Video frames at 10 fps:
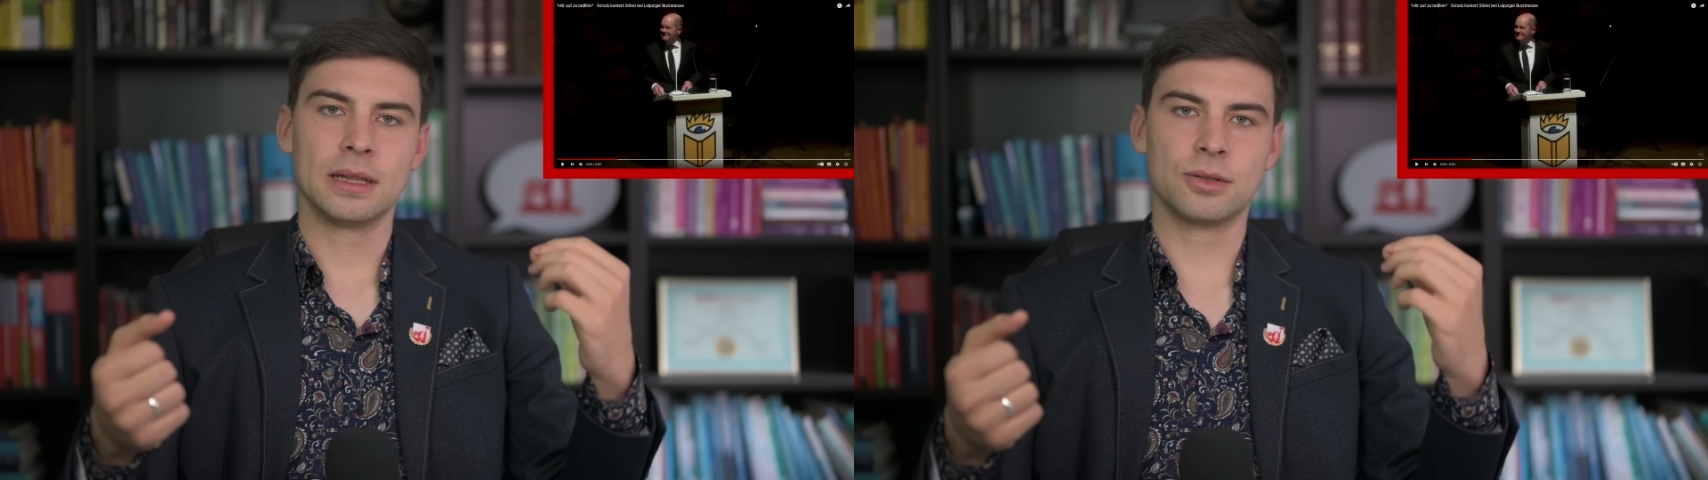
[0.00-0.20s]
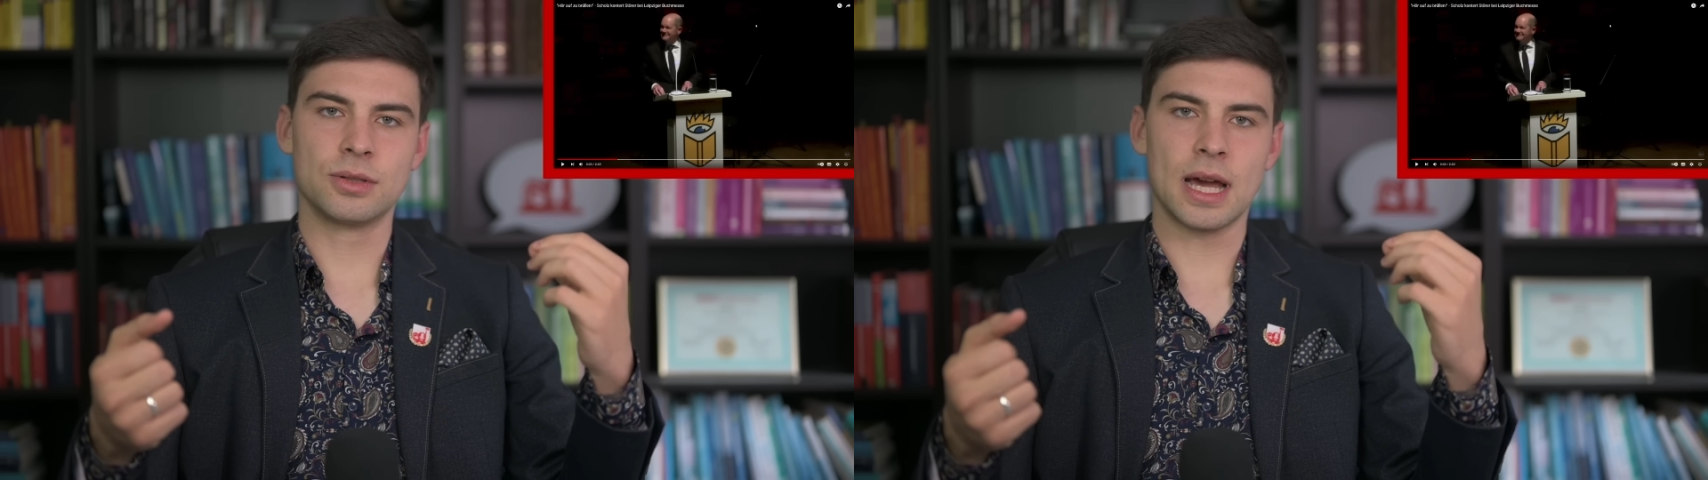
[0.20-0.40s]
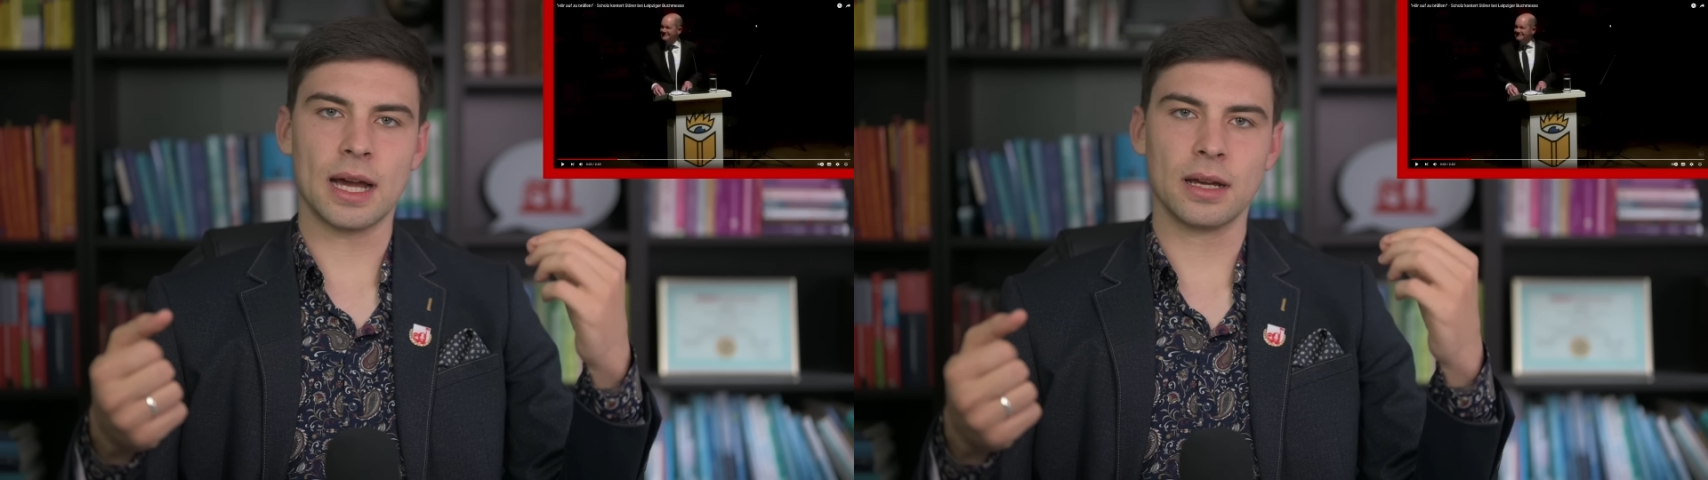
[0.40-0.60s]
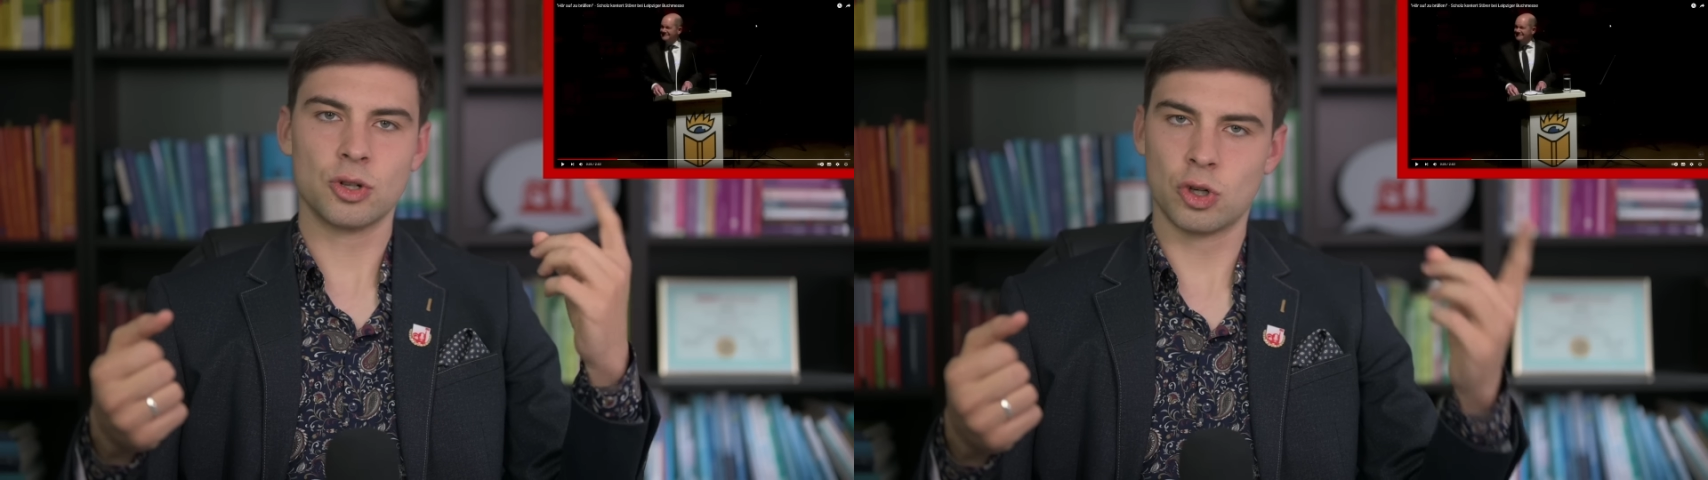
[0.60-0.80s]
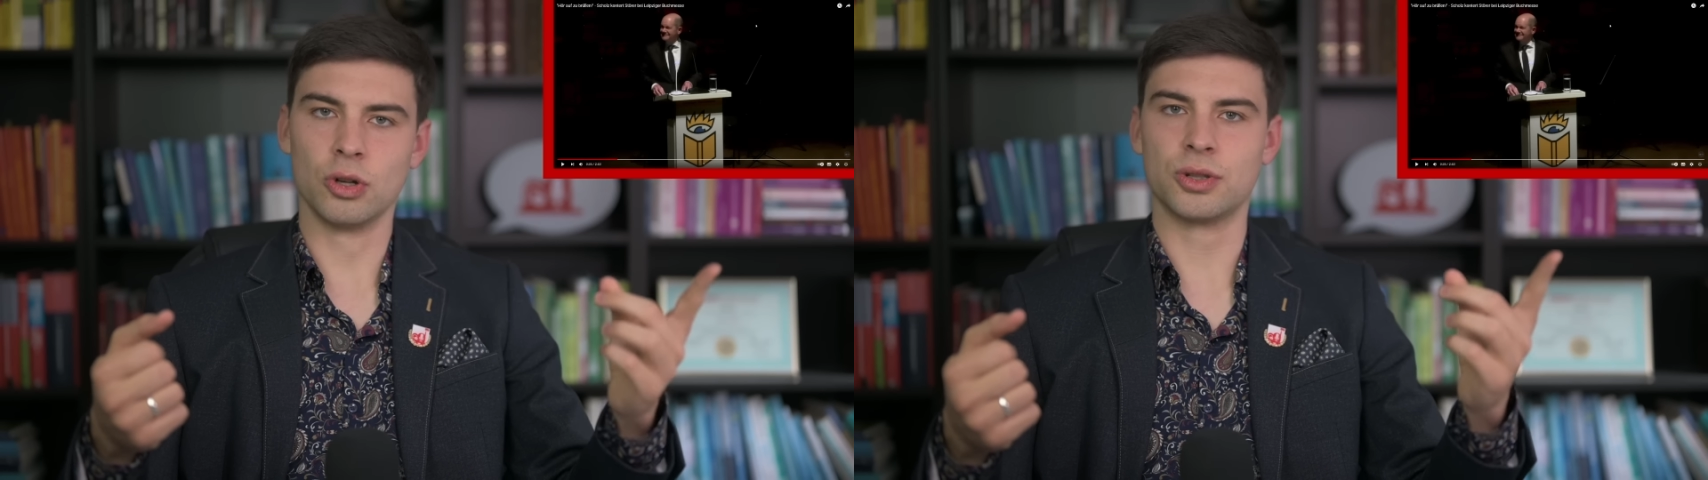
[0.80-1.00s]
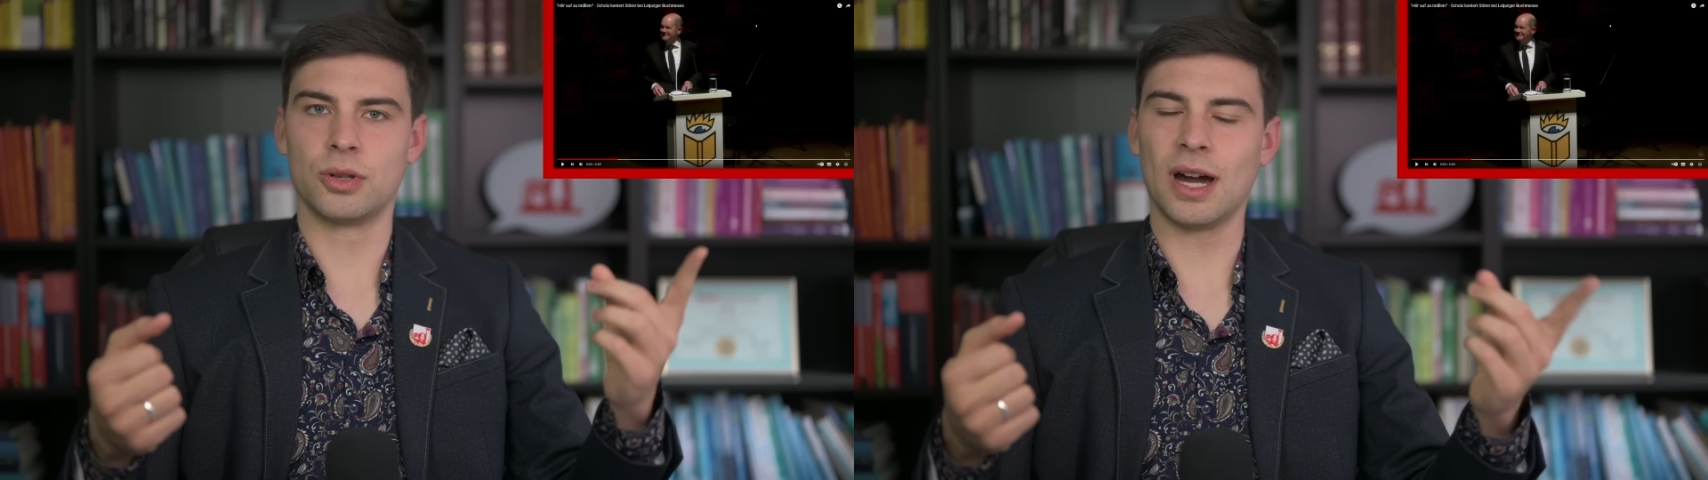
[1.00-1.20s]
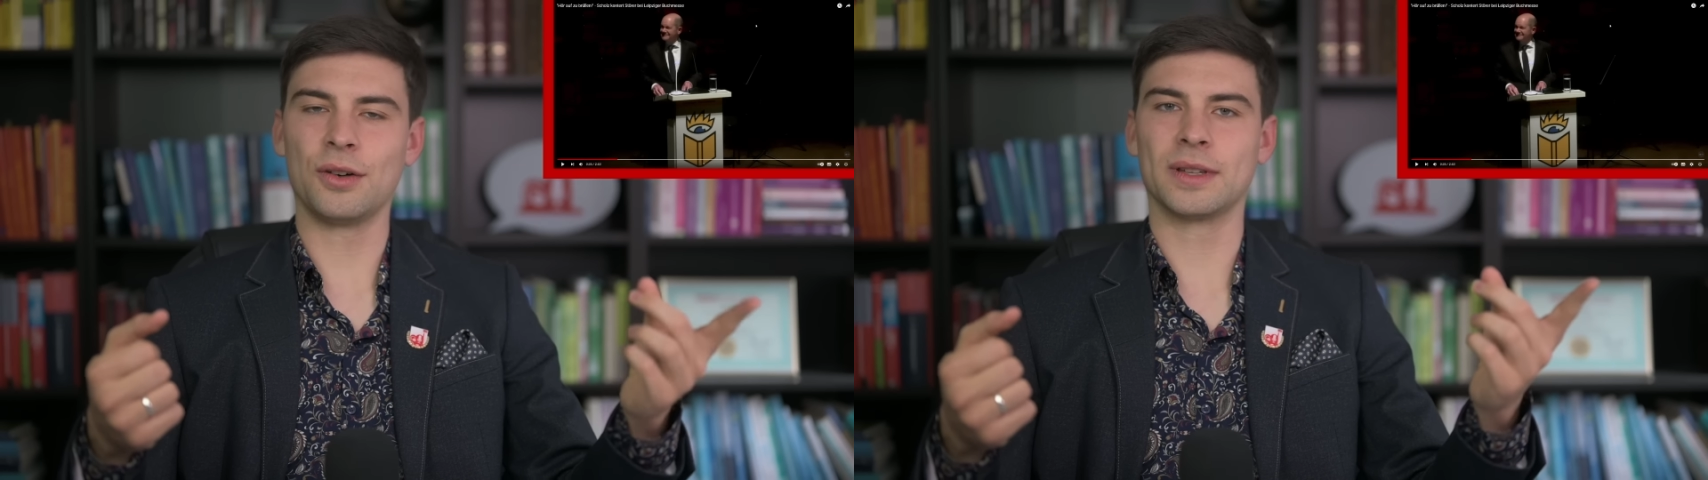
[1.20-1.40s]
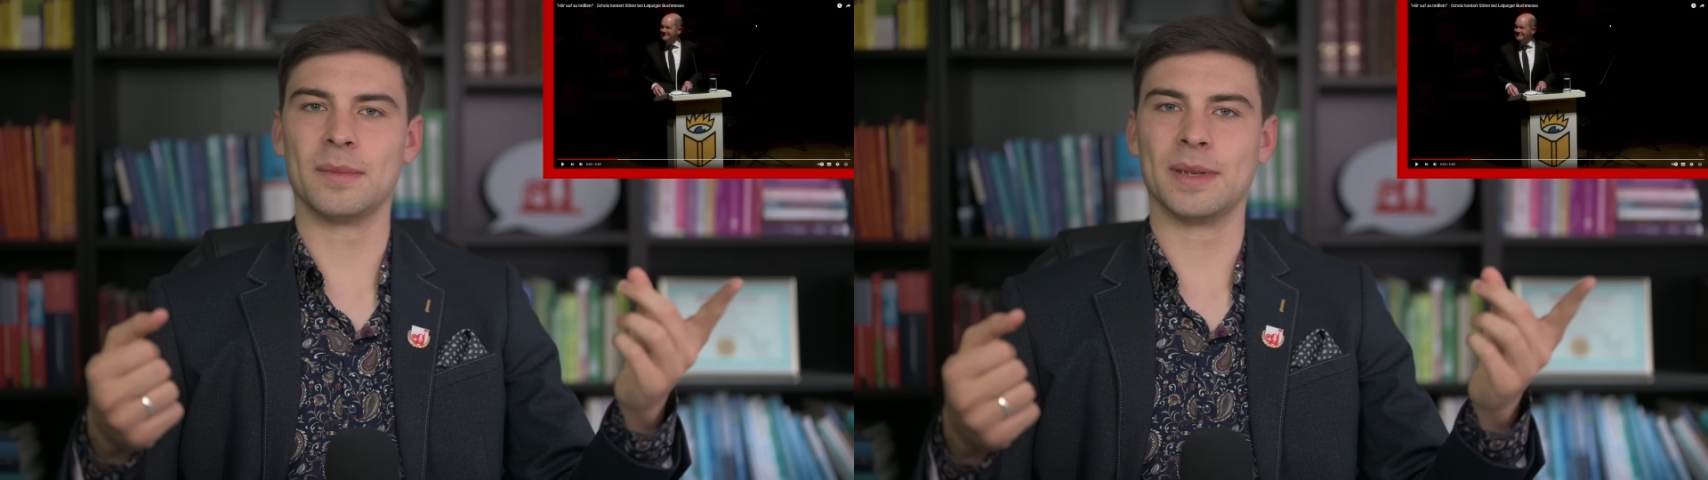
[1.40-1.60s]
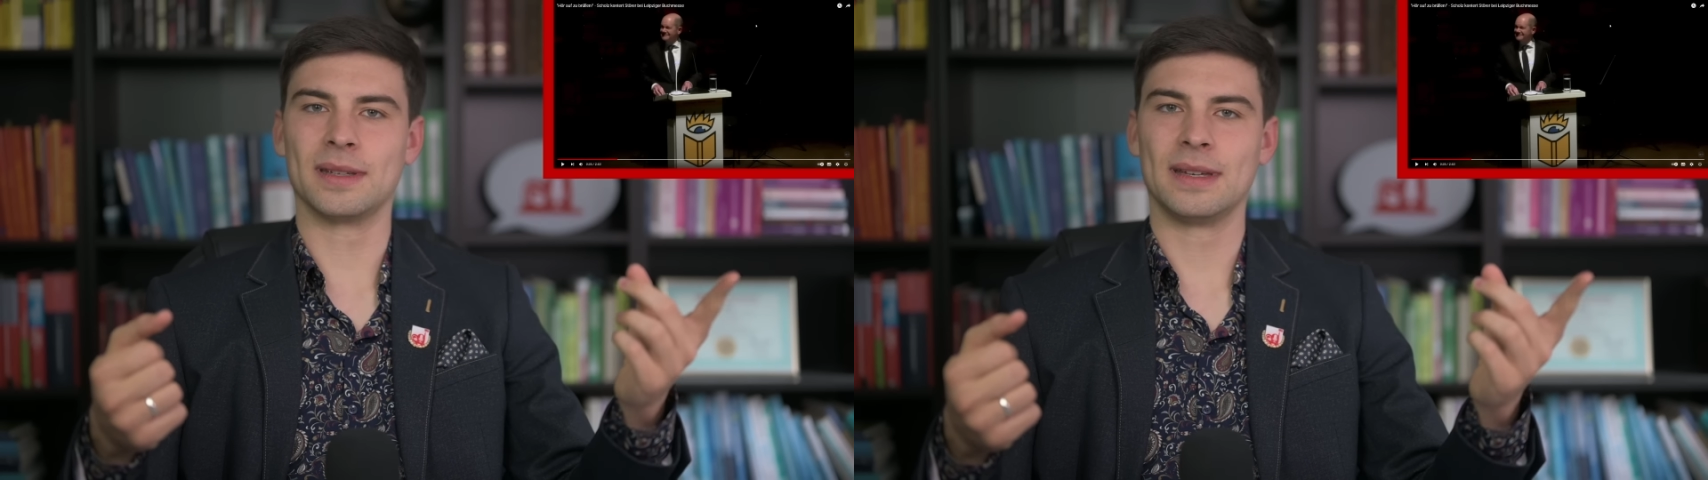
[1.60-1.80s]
zu sagen, Schluss, hör auf damit.